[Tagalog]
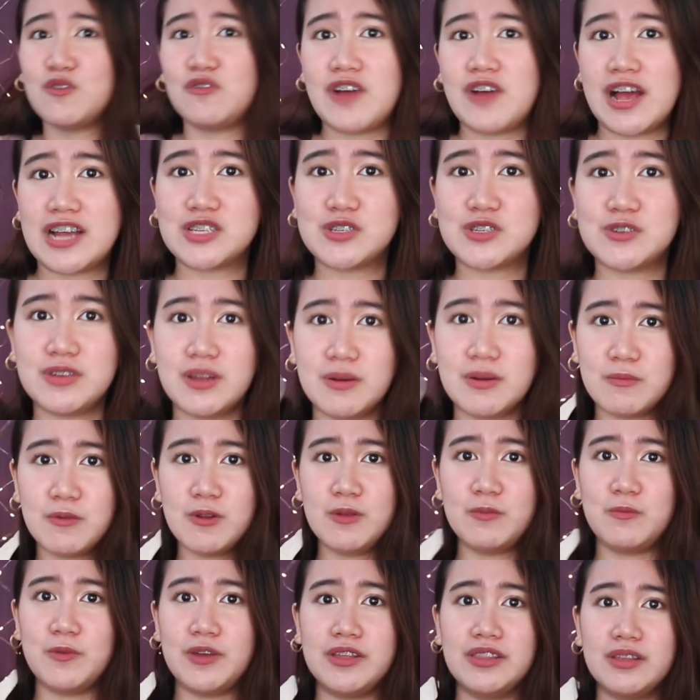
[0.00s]
fashionable.
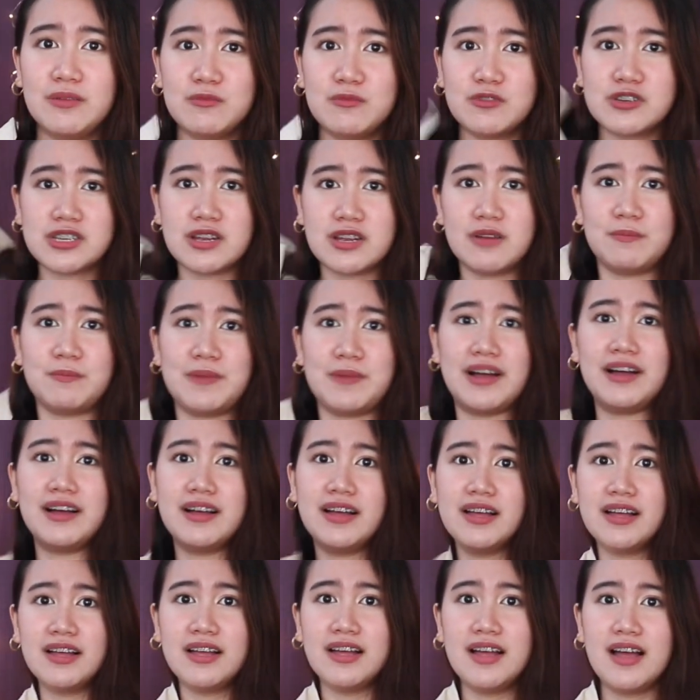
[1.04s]
Pwede mo siyang pang
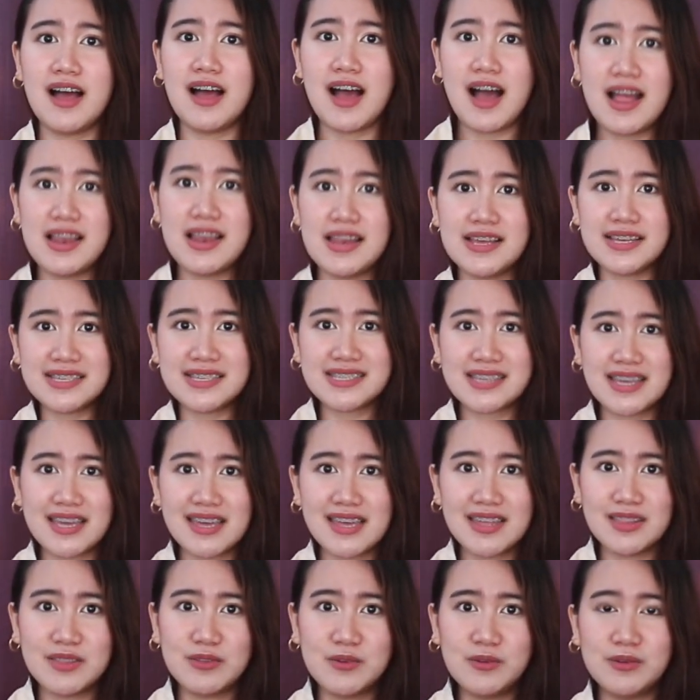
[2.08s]
alis.
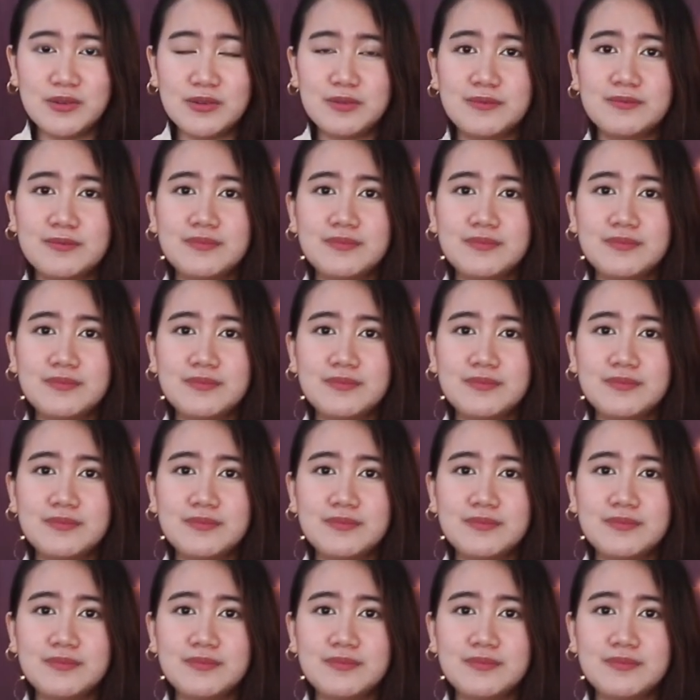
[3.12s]
Ayan, no?